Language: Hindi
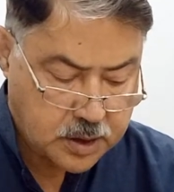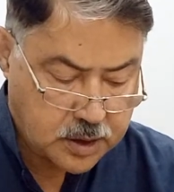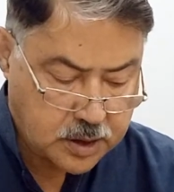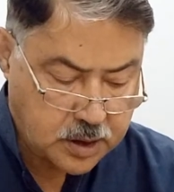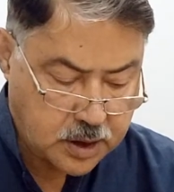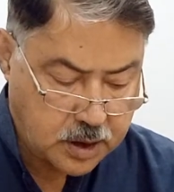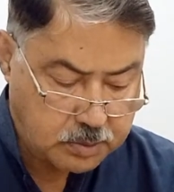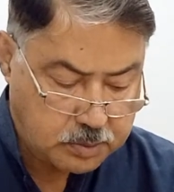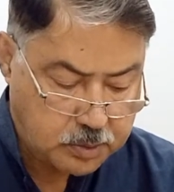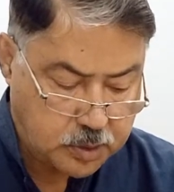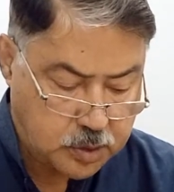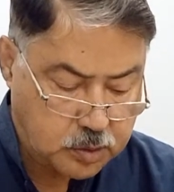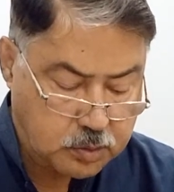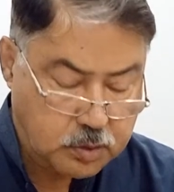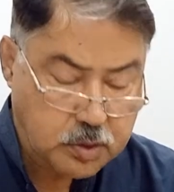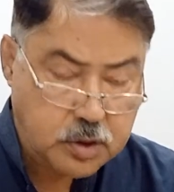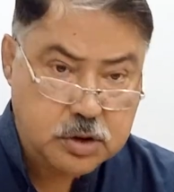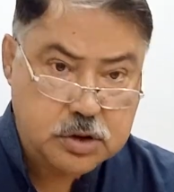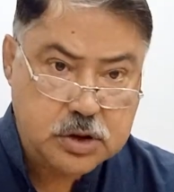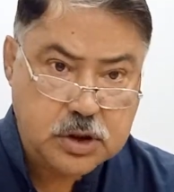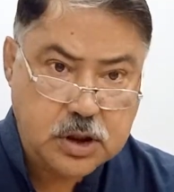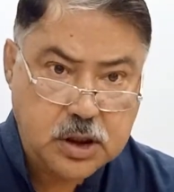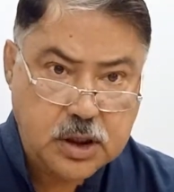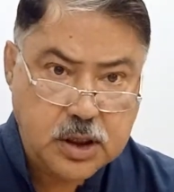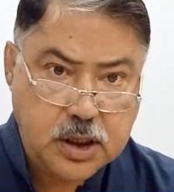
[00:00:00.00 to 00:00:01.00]
नहमद
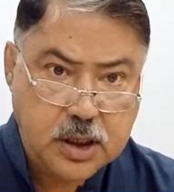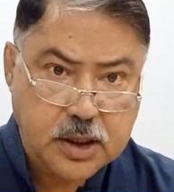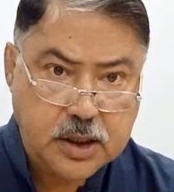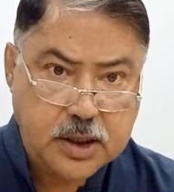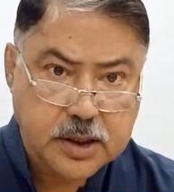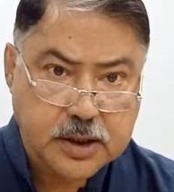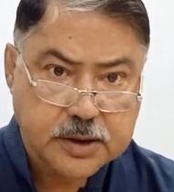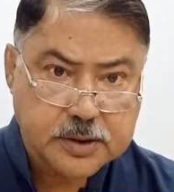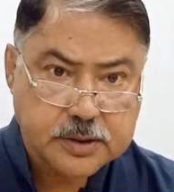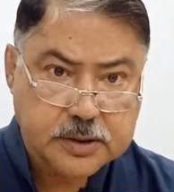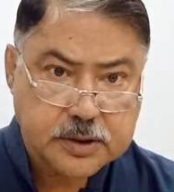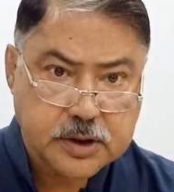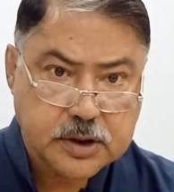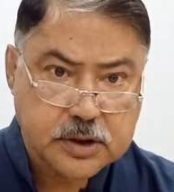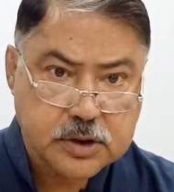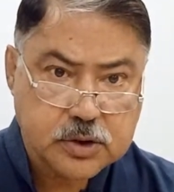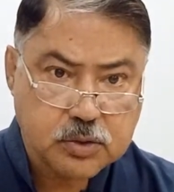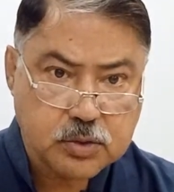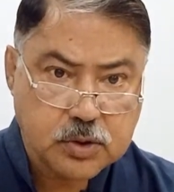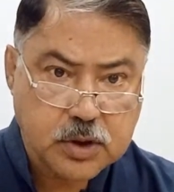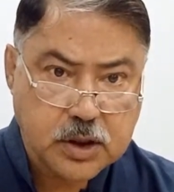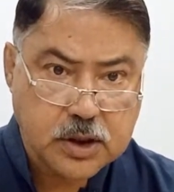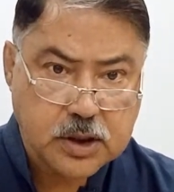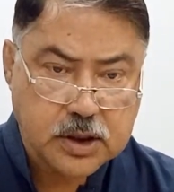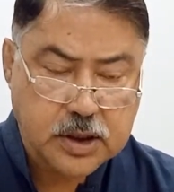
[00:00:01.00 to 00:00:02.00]
वनसल
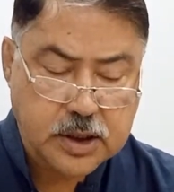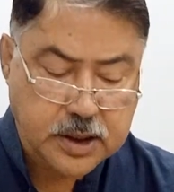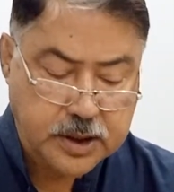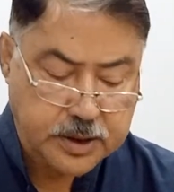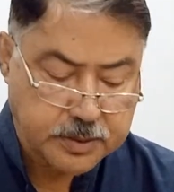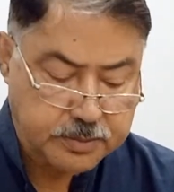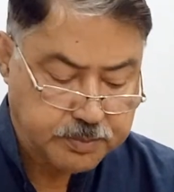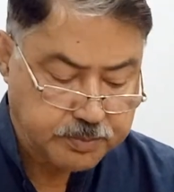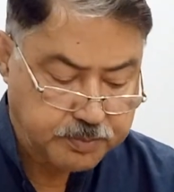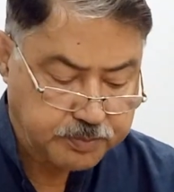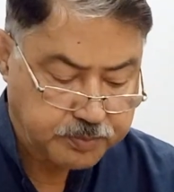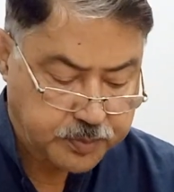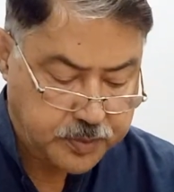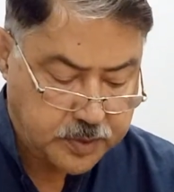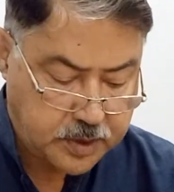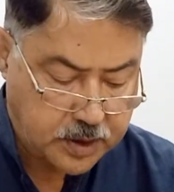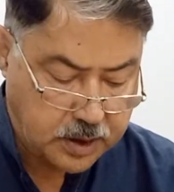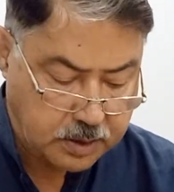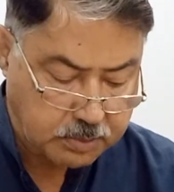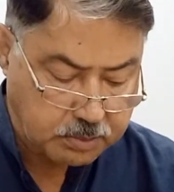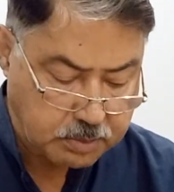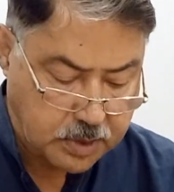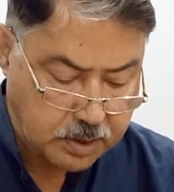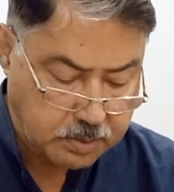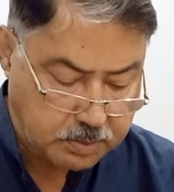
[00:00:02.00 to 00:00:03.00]
रसूल करीम
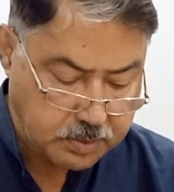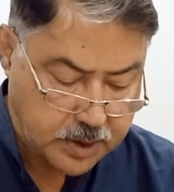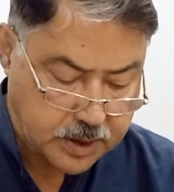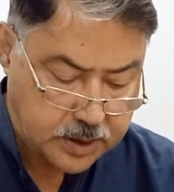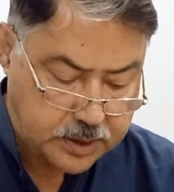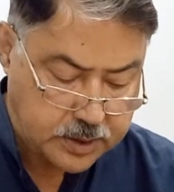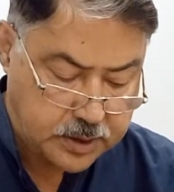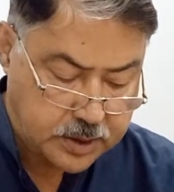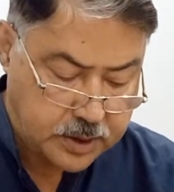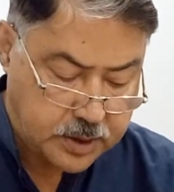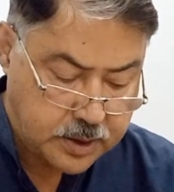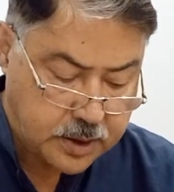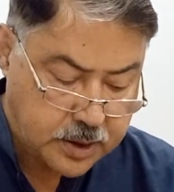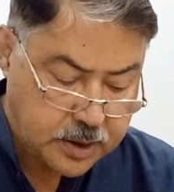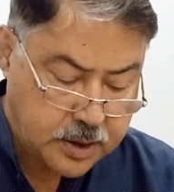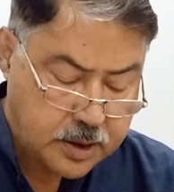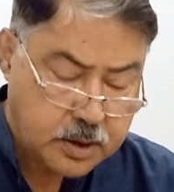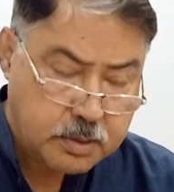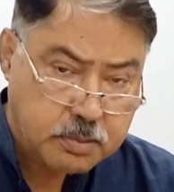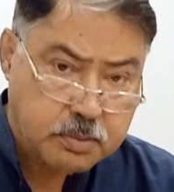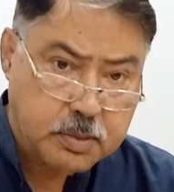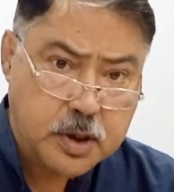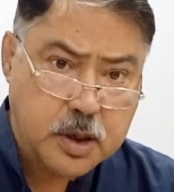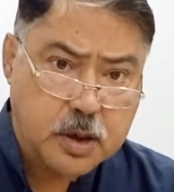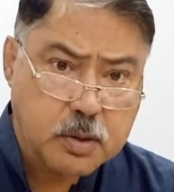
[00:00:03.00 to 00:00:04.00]
अम्माबाद
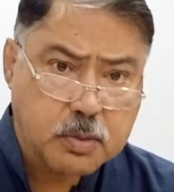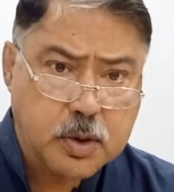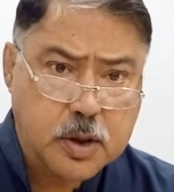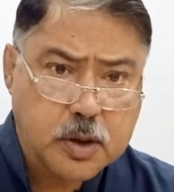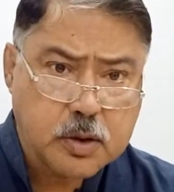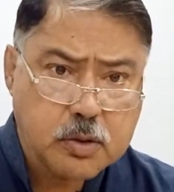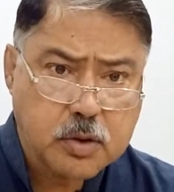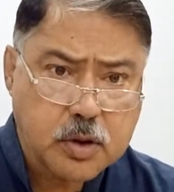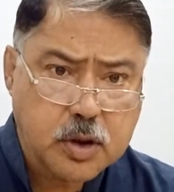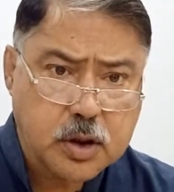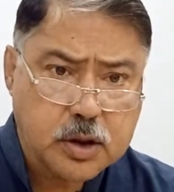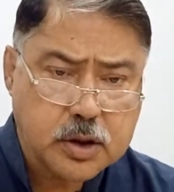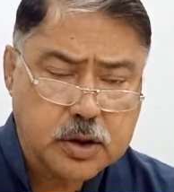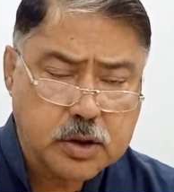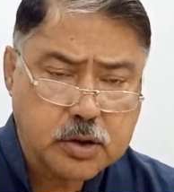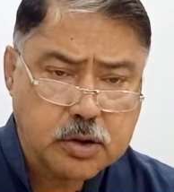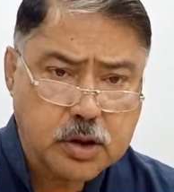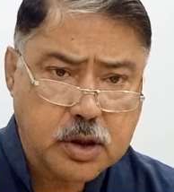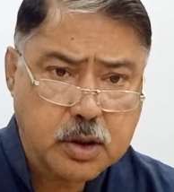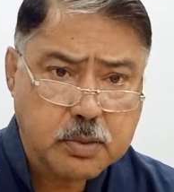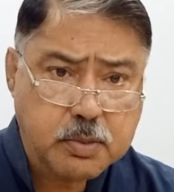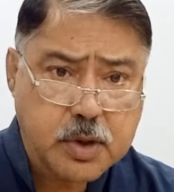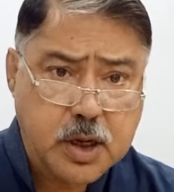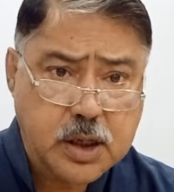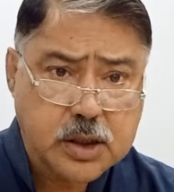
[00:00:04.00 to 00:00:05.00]
मेरे भाइयों
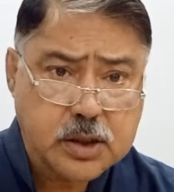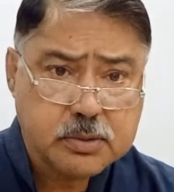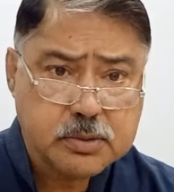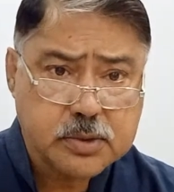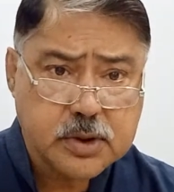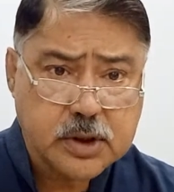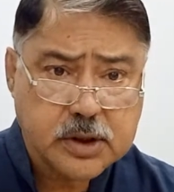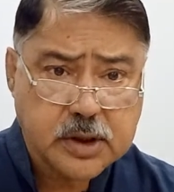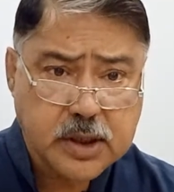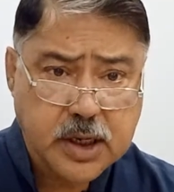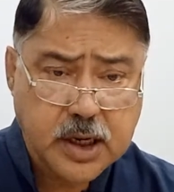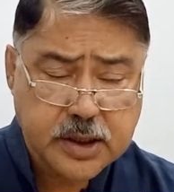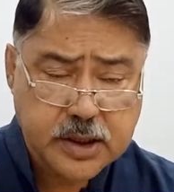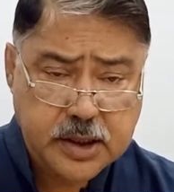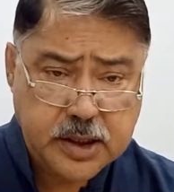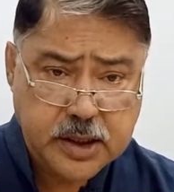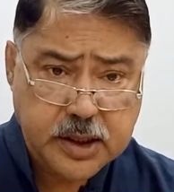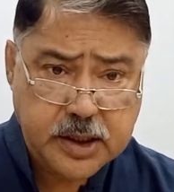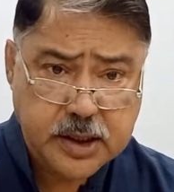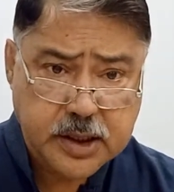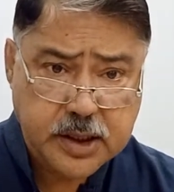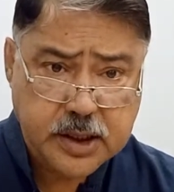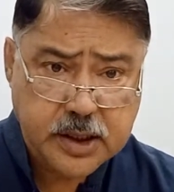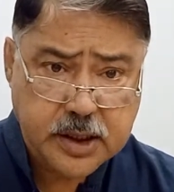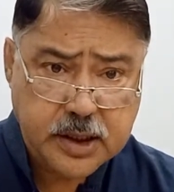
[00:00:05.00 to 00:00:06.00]
कंटिन्यू में आज हम चंद आयतें
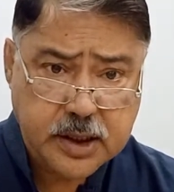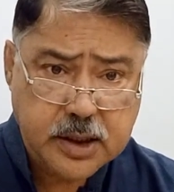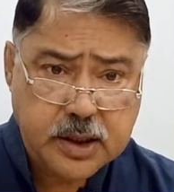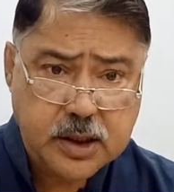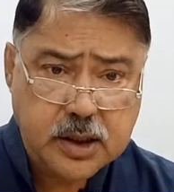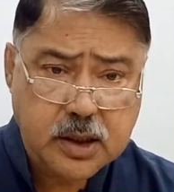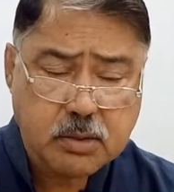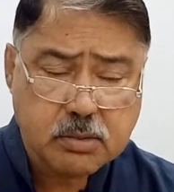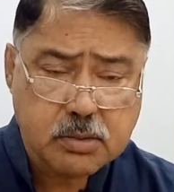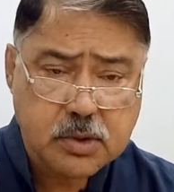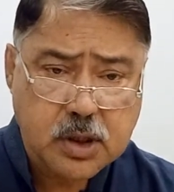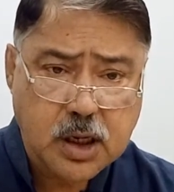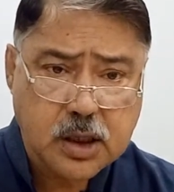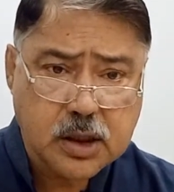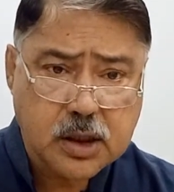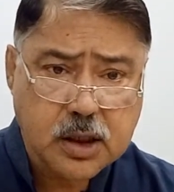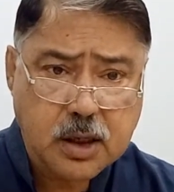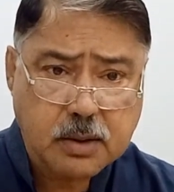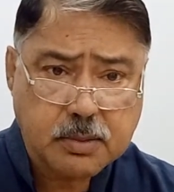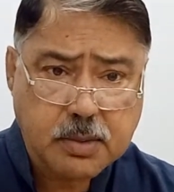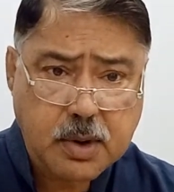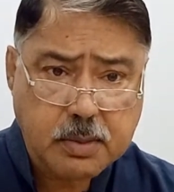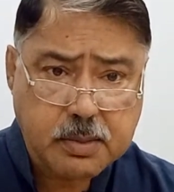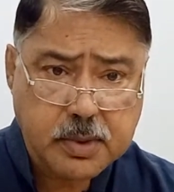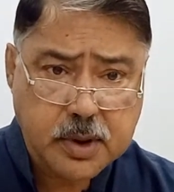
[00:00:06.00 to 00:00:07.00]
देखेंगे रमज़ान
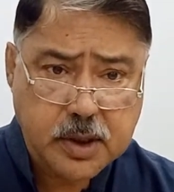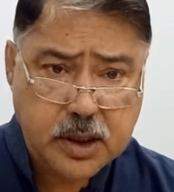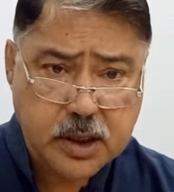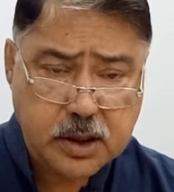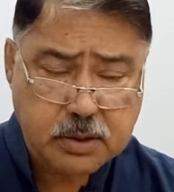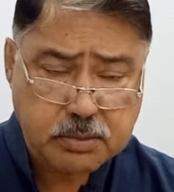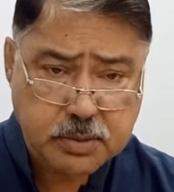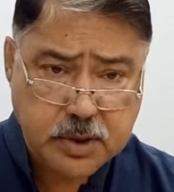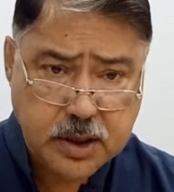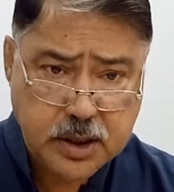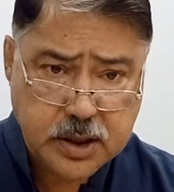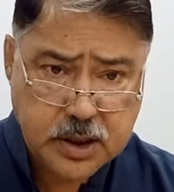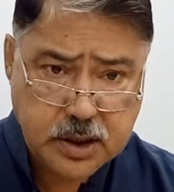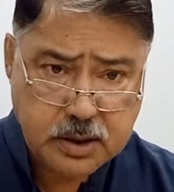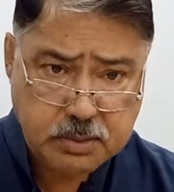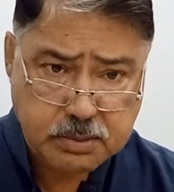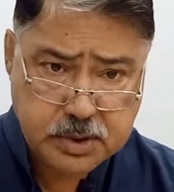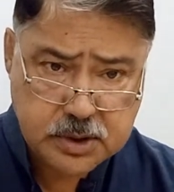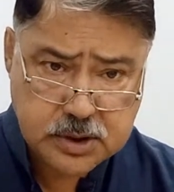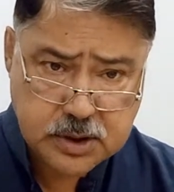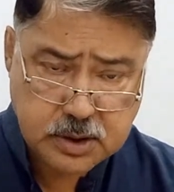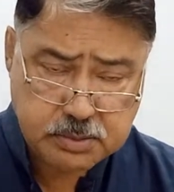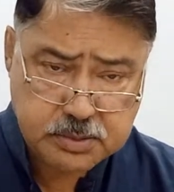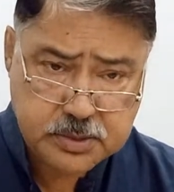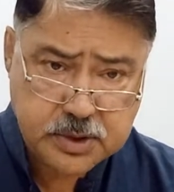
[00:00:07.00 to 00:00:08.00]
का बाबरकत महीना
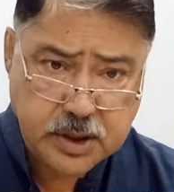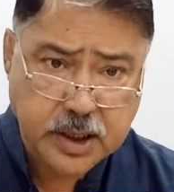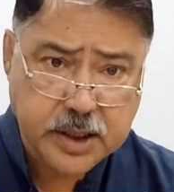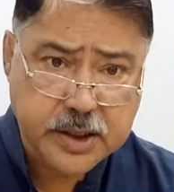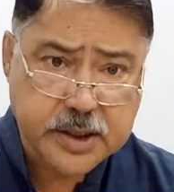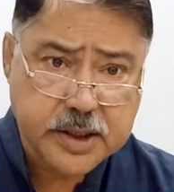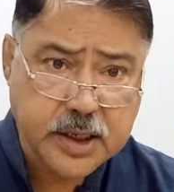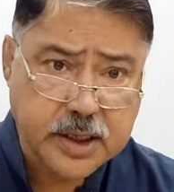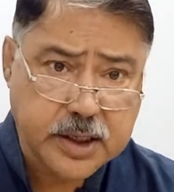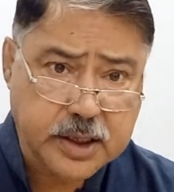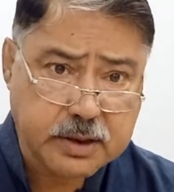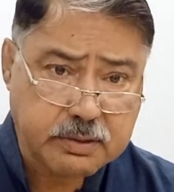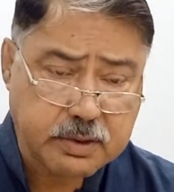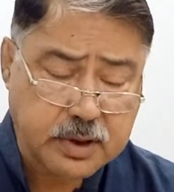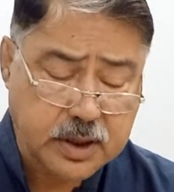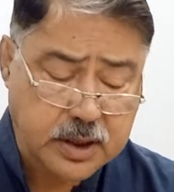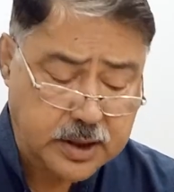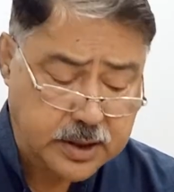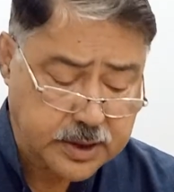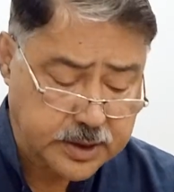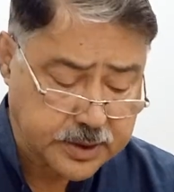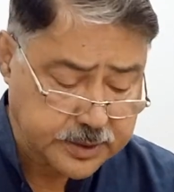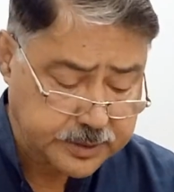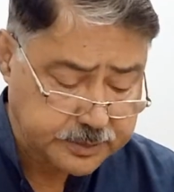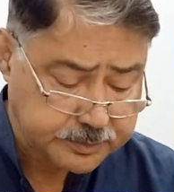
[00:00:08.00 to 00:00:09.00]
बस अब जाने जाने वाला
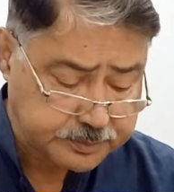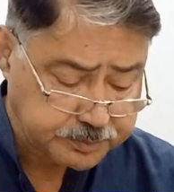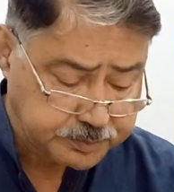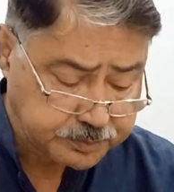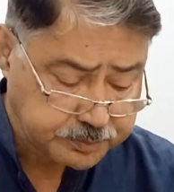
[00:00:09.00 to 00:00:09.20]
है